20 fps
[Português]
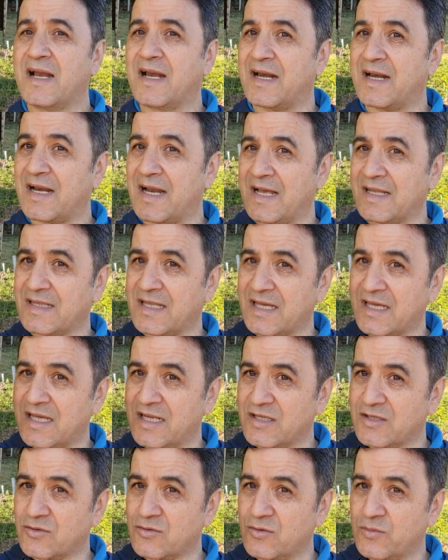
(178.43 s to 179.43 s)
lá
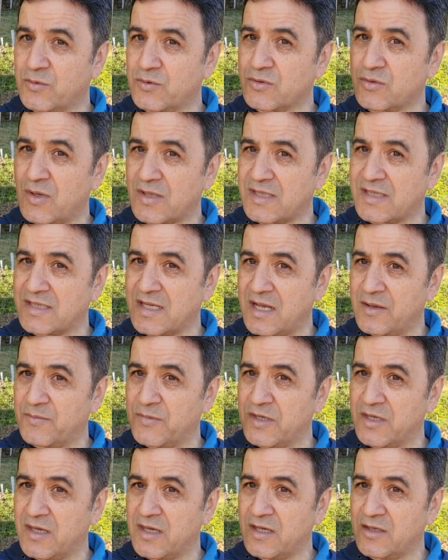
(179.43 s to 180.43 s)
naqueles grupos do
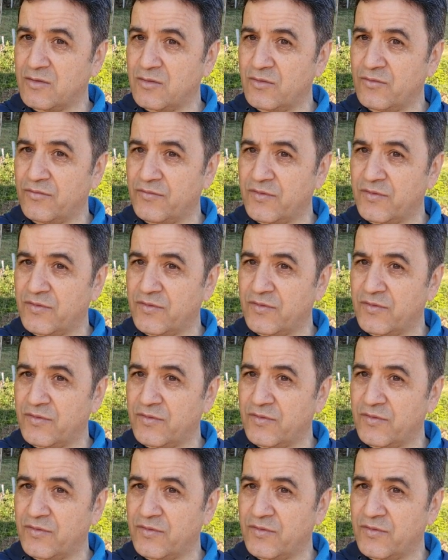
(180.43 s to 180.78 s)
WhatsApp e do